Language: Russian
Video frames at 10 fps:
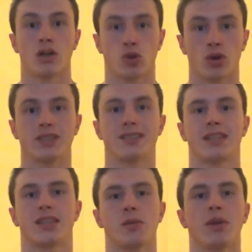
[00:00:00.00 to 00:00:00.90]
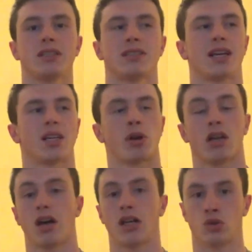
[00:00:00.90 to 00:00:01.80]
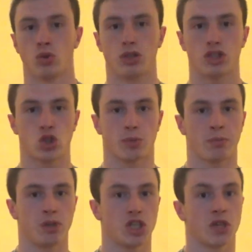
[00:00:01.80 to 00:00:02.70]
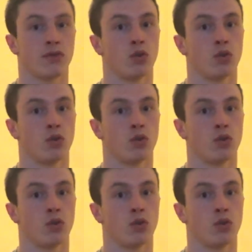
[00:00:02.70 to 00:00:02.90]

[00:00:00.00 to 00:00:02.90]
То есть за 3 месяца я набрал 1 тысячу подписчиков,